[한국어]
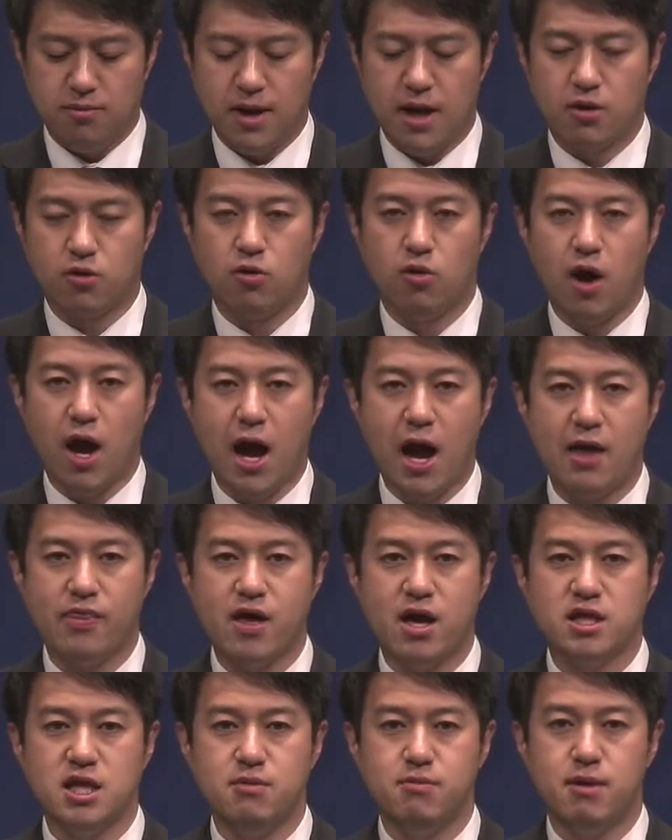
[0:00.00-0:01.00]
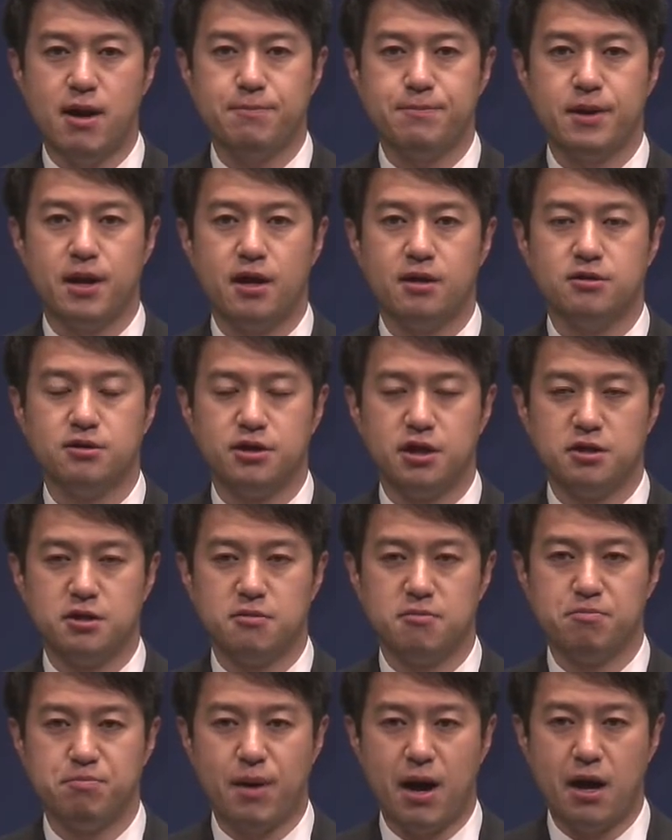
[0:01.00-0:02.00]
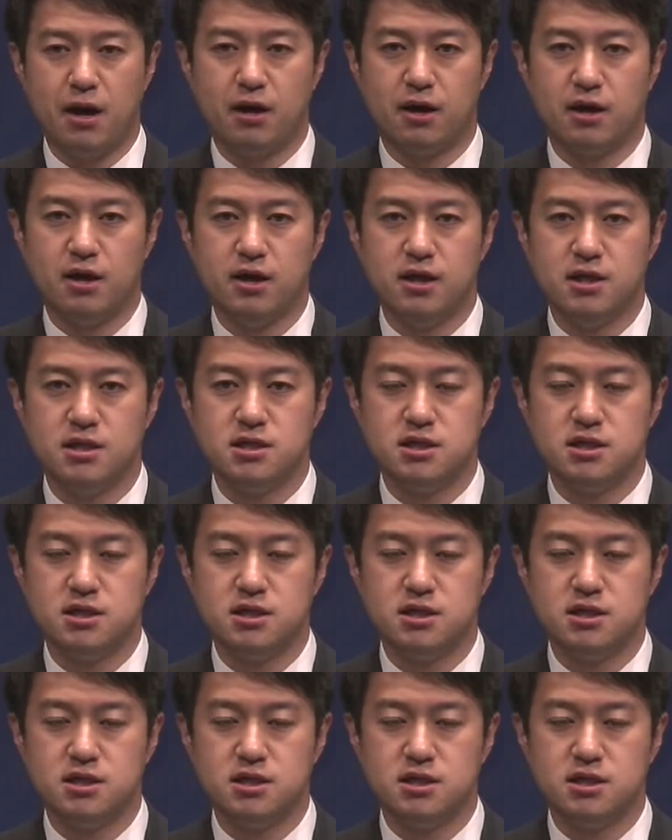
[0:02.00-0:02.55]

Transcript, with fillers: 바로 하나님 앞에 드리는 빵,